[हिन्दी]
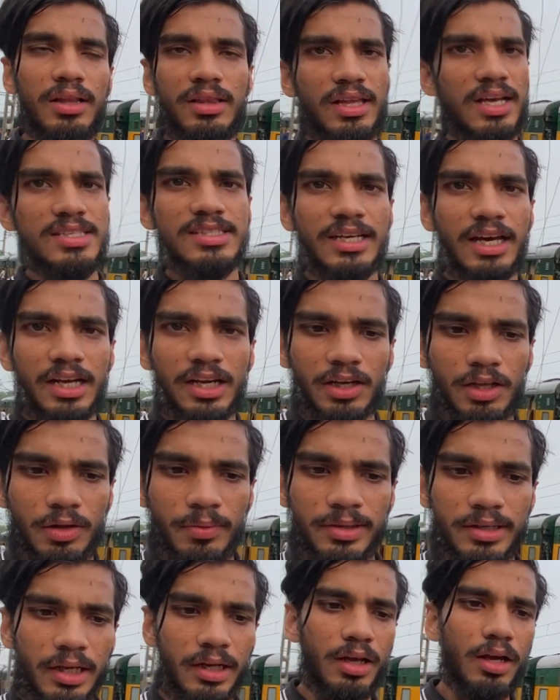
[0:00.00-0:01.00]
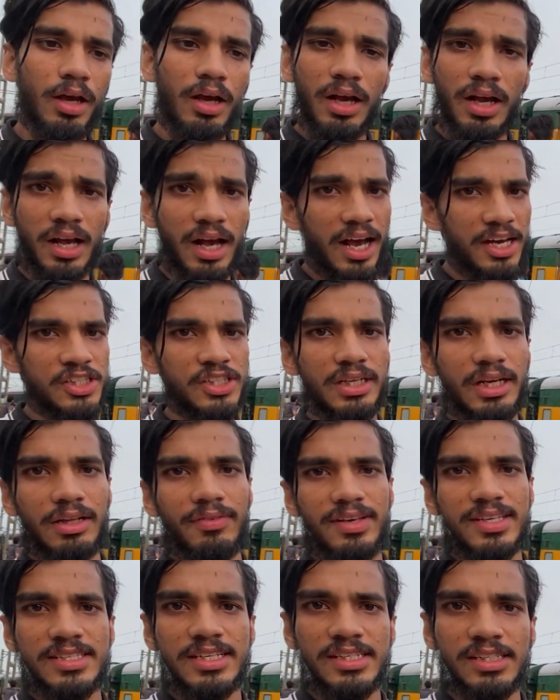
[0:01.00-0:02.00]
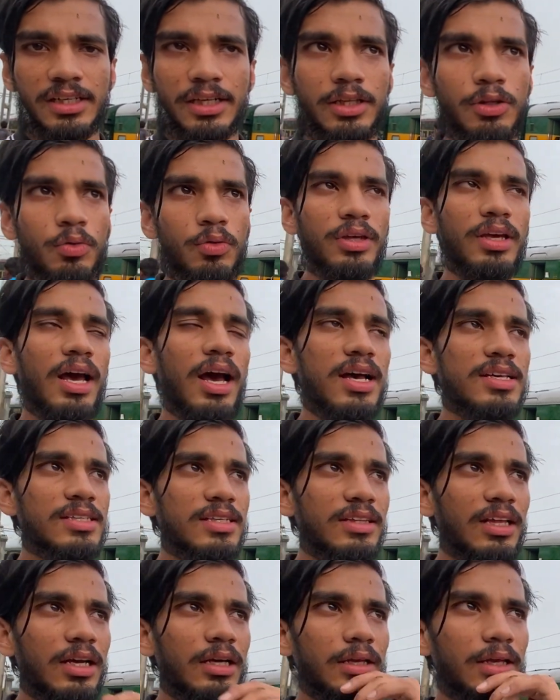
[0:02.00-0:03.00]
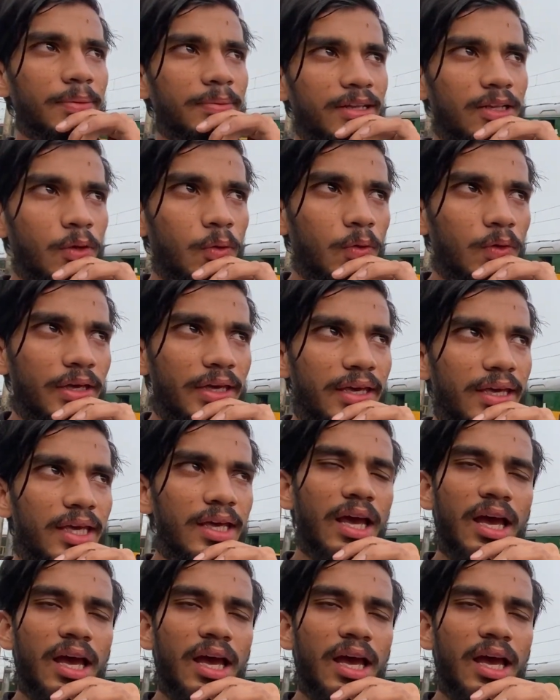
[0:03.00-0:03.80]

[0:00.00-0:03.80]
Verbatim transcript: 10-11 किलोमीटर काशी रेलवे स्टेशन की दूरी यहाँ से तकरीबन होगी